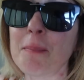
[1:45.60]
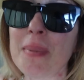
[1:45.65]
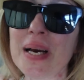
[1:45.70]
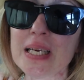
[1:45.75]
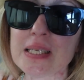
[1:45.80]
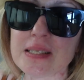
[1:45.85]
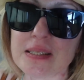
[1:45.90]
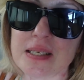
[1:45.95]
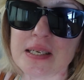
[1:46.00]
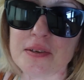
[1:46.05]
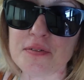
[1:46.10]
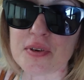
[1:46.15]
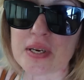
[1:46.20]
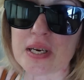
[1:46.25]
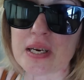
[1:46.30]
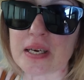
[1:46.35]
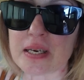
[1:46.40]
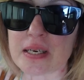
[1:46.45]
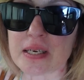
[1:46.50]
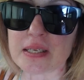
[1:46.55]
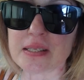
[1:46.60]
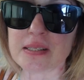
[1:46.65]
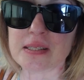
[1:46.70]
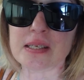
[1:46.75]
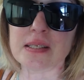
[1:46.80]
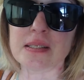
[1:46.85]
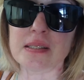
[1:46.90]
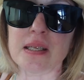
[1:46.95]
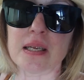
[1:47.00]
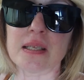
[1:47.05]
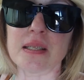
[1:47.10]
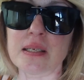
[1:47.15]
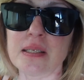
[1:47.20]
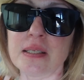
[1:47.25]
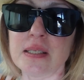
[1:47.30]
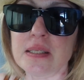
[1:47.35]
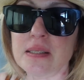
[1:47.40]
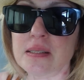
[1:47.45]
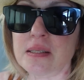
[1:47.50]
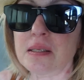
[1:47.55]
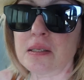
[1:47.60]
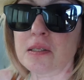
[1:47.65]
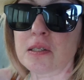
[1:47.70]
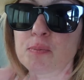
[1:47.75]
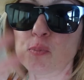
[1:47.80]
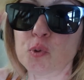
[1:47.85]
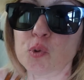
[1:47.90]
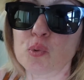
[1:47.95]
ma chi se ne frega ragazzi è stata in estate si può